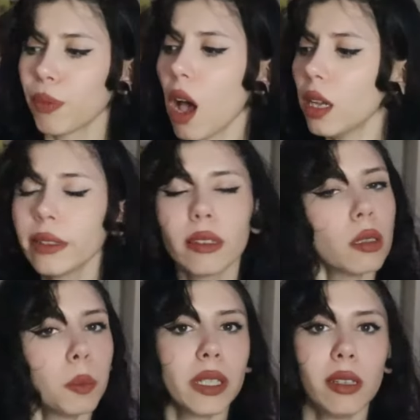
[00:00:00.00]
Hayat
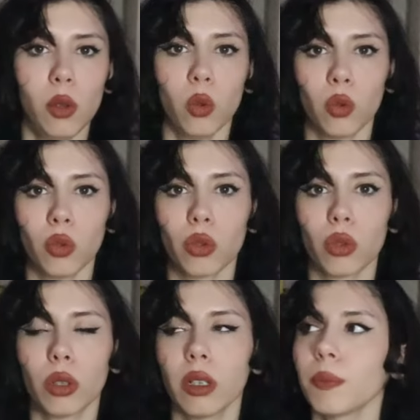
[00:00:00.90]
akıp
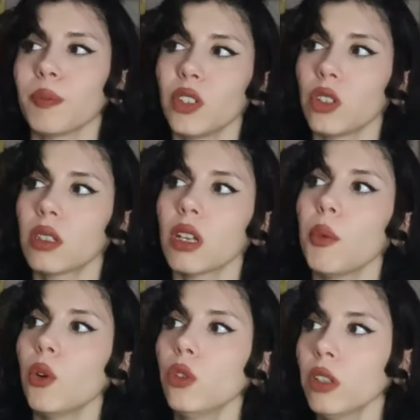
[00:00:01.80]
gidiyordur. İşte
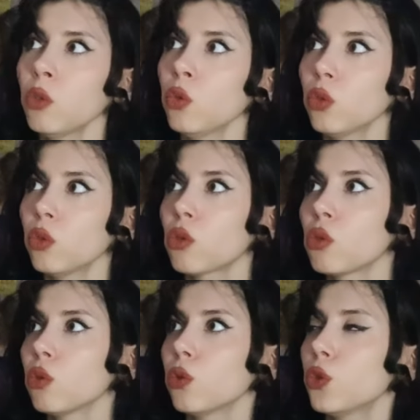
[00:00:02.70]
sabah
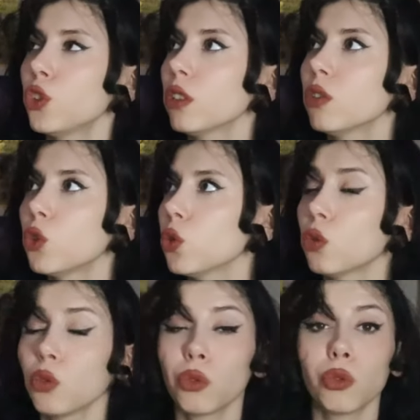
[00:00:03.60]
uyanıyoruzdur,
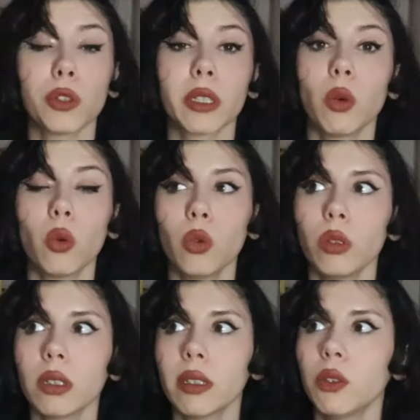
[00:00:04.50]
çalışıyoruzdur ya da
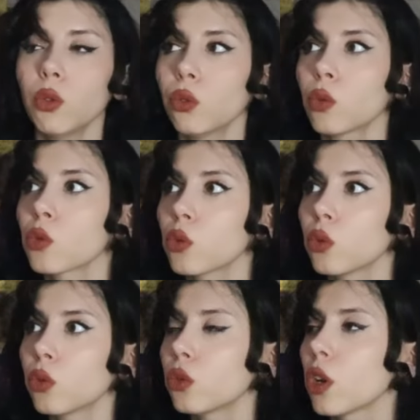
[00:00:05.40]
okula
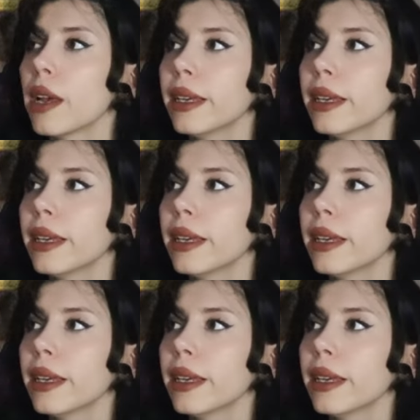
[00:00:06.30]
gidiyoruzdur,